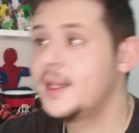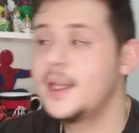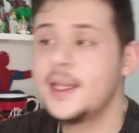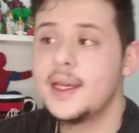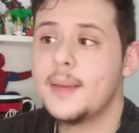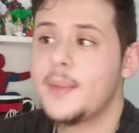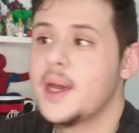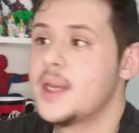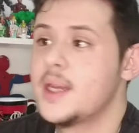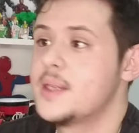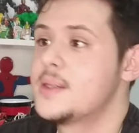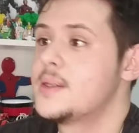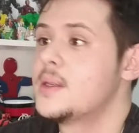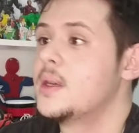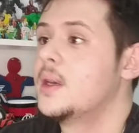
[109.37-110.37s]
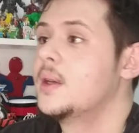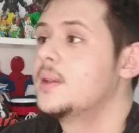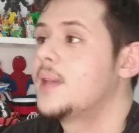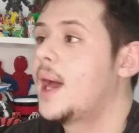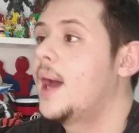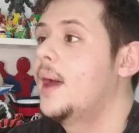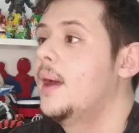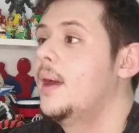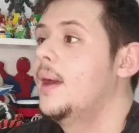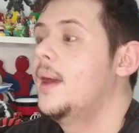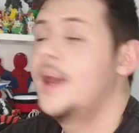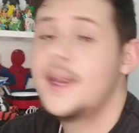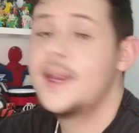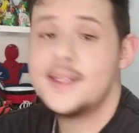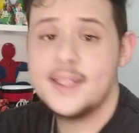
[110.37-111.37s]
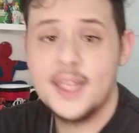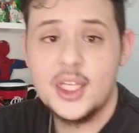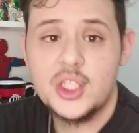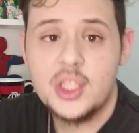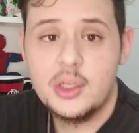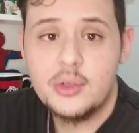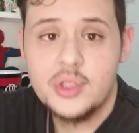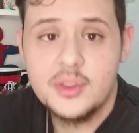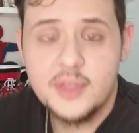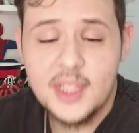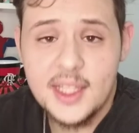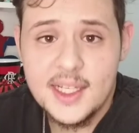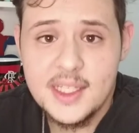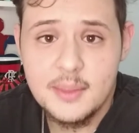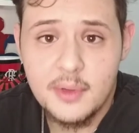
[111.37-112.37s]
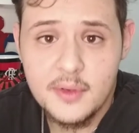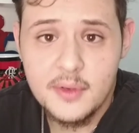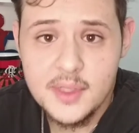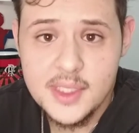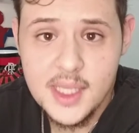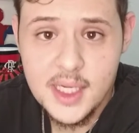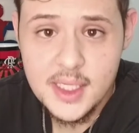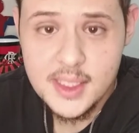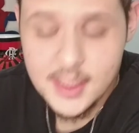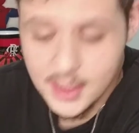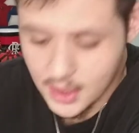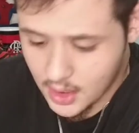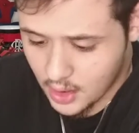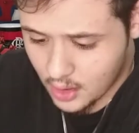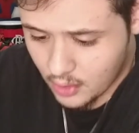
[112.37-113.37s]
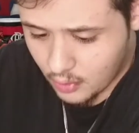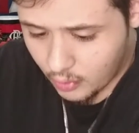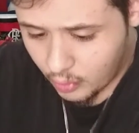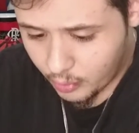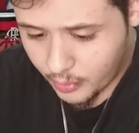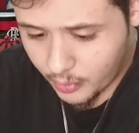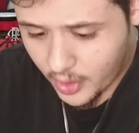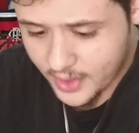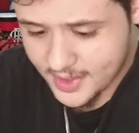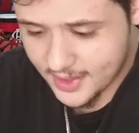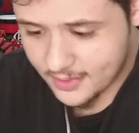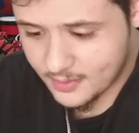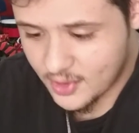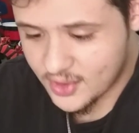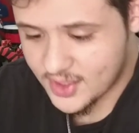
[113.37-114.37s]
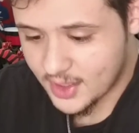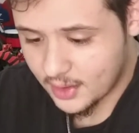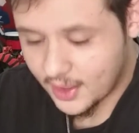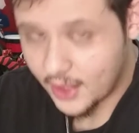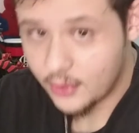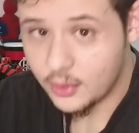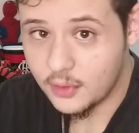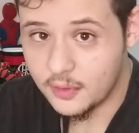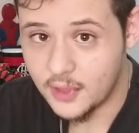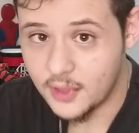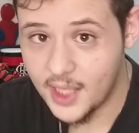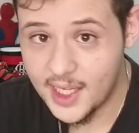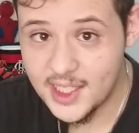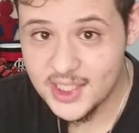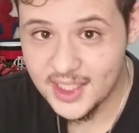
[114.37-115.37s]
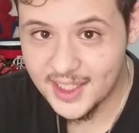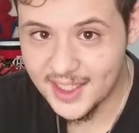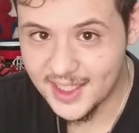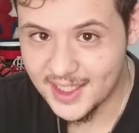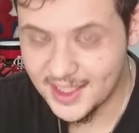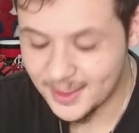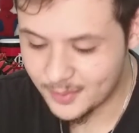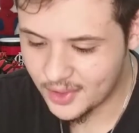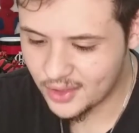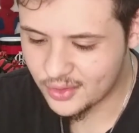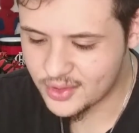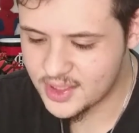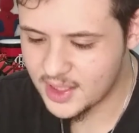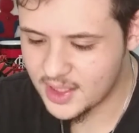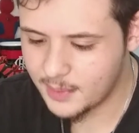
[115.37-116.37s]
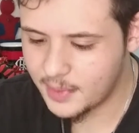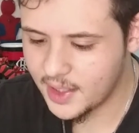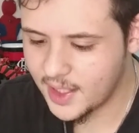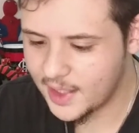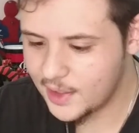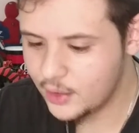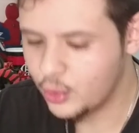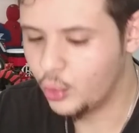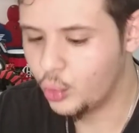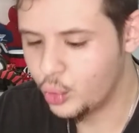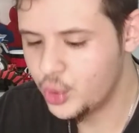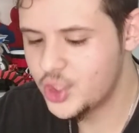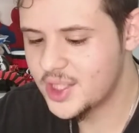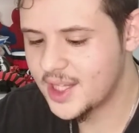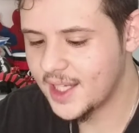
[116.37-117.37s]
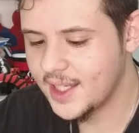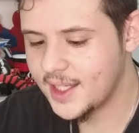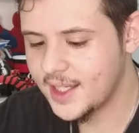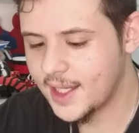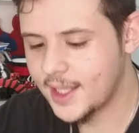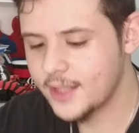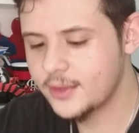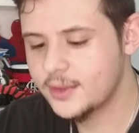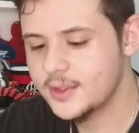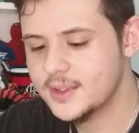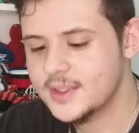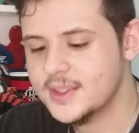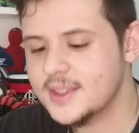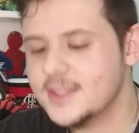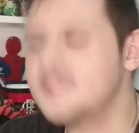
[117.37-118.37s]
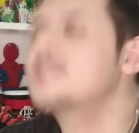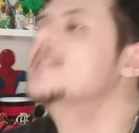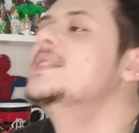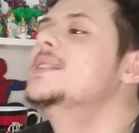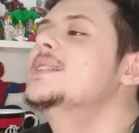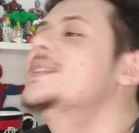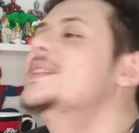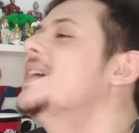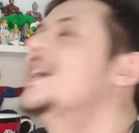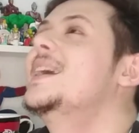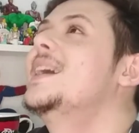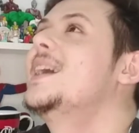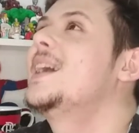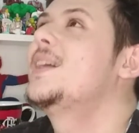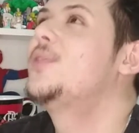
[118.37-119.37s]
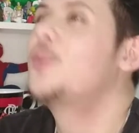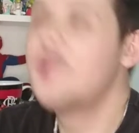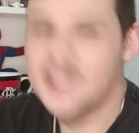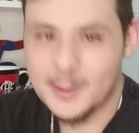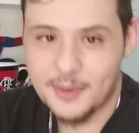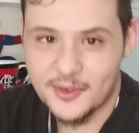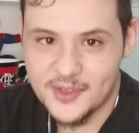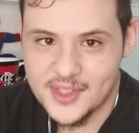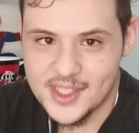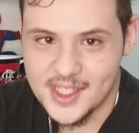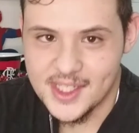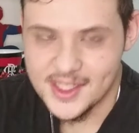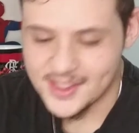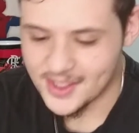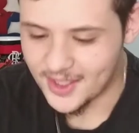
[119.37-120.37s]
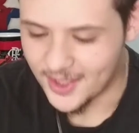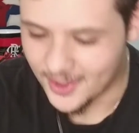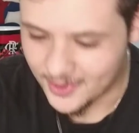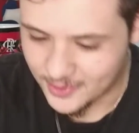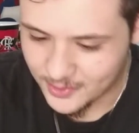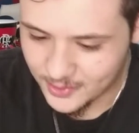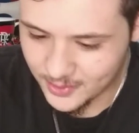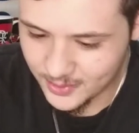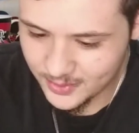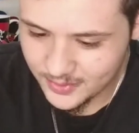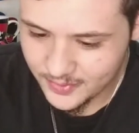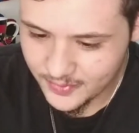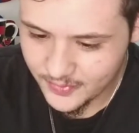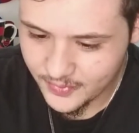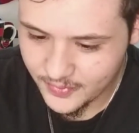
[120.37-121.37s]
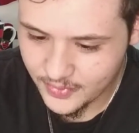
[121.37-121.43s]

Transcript: nem liga mais, tá? É seguinte, então hoje eu vou estar tá trazendo para vocês um box do meu celular novo. Ele já tá aqui, mano, eu consegui pegar ele hoje, tá ligado? Ah, vou mostrar pra vocês, ó. Um,